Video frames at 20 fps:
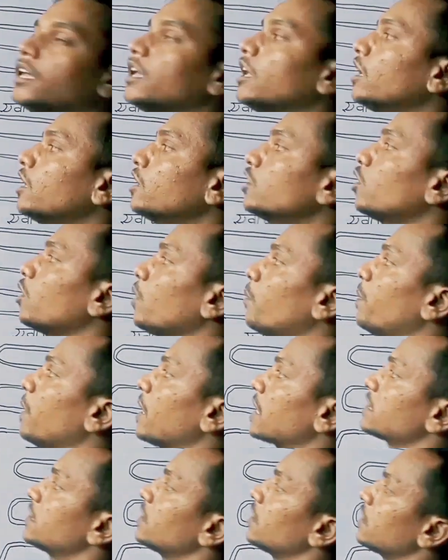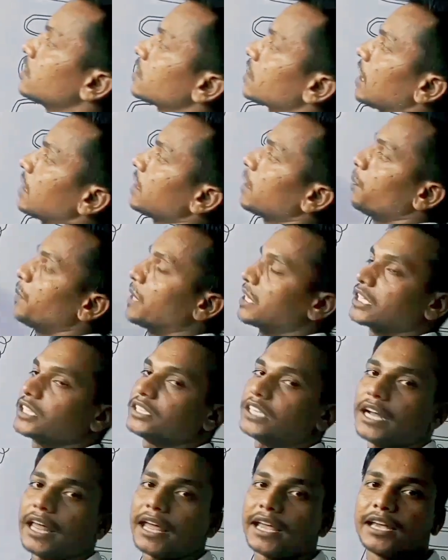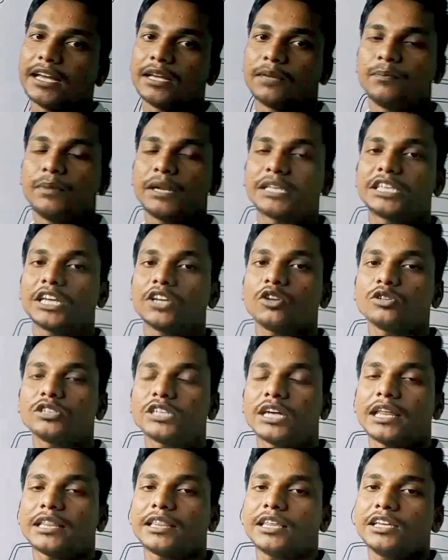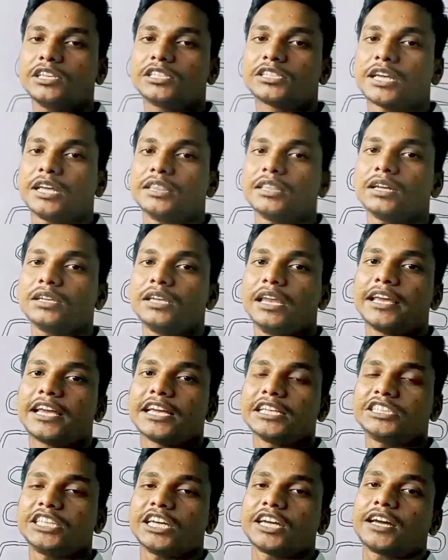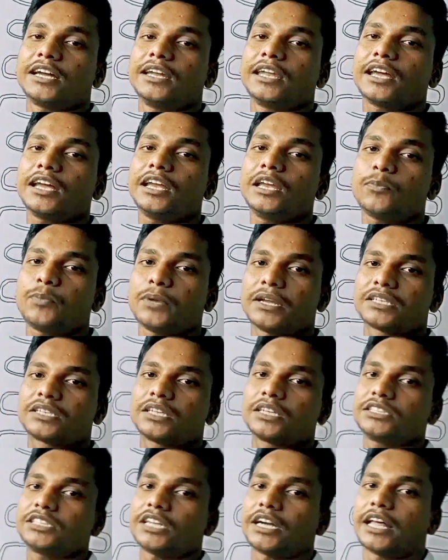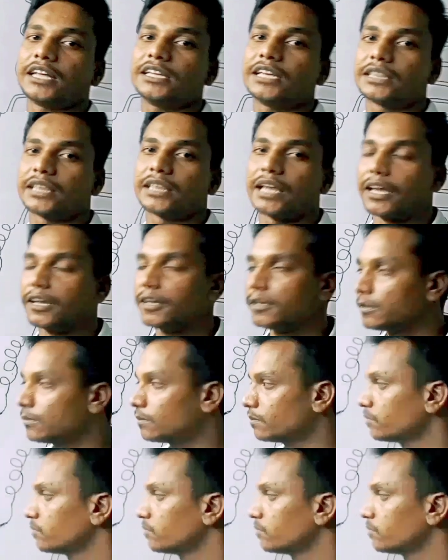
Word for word: थी तो ये फ्लेक्सिंग इसके अंदर प्रेशर चढ़ाएंगे प्रेशर क्यों चढ़ाता है इसके अंदर लीकेज चेक करने के लिए प्रेशर चढ़ाया जाता है